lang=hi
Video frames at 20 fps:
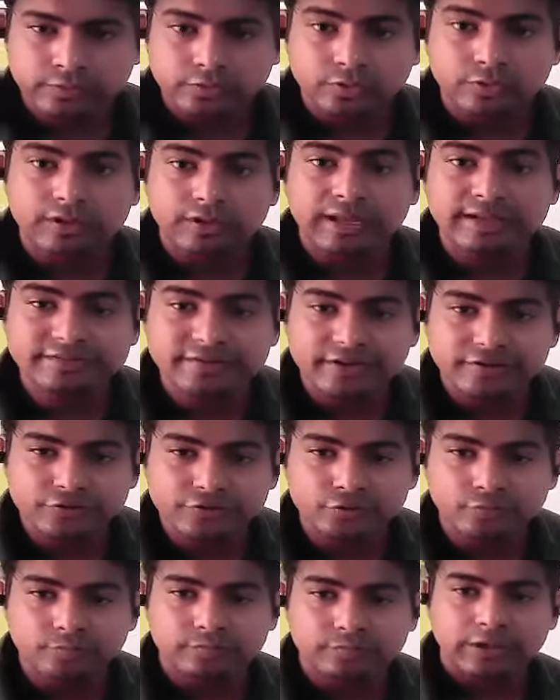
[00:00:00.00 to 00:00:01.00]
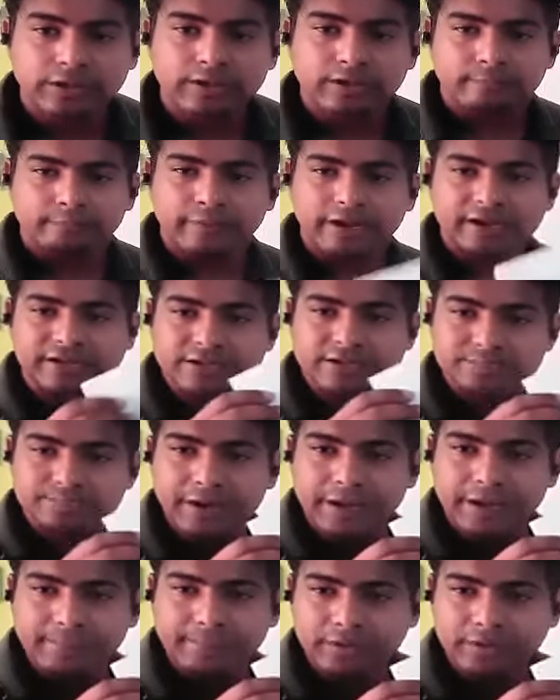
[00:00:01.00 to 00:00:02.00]
तो लेस अज्यूम मैं इस
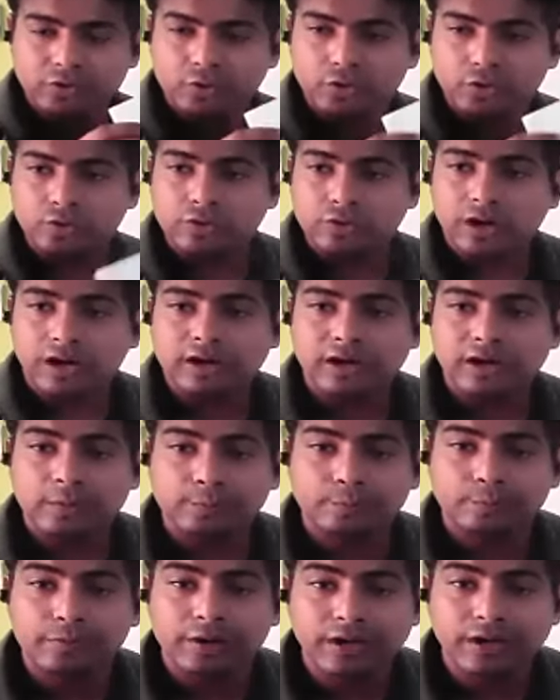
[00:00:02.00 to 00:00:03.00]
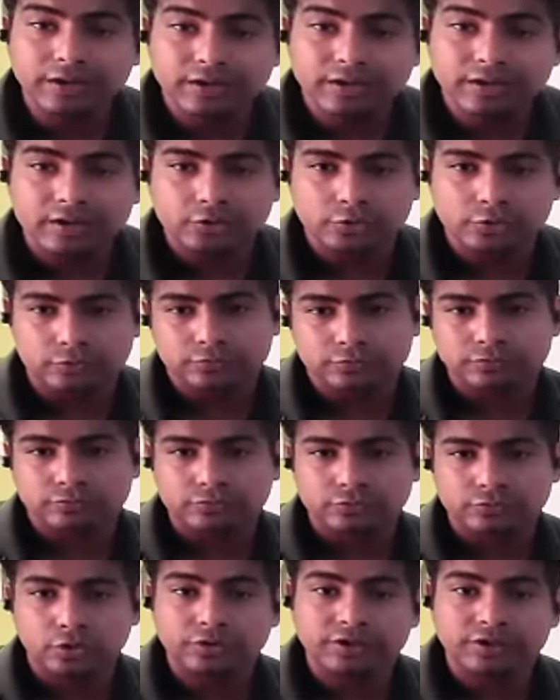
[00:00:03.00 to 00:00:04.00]
पेपर को अगर बर्न कर दू
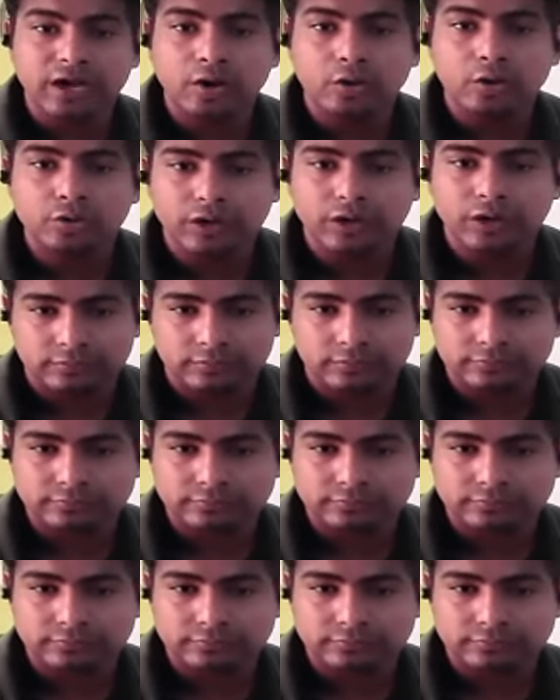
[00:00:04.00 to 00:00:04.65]
तो क्या होगा